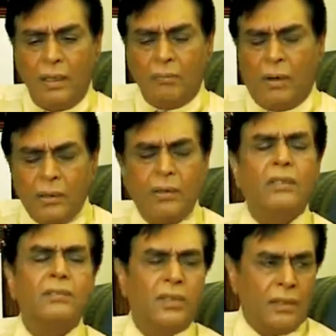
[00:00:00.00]
बहुत
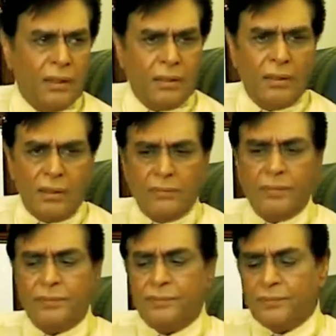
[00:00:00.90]
इज्जत देती थी वो
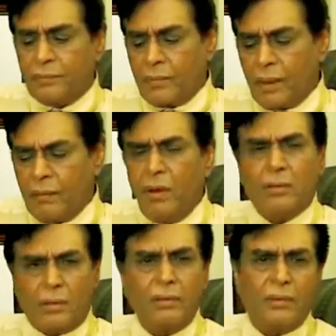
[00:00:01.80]

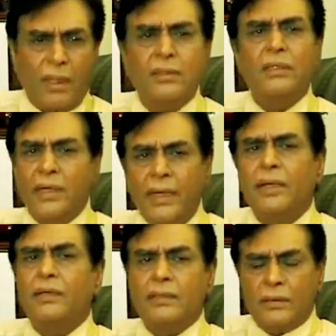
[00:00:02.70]
बहुत अच्छी
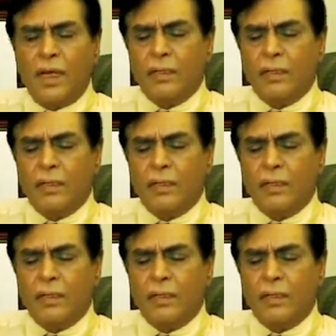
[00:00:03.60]
नेक इंसान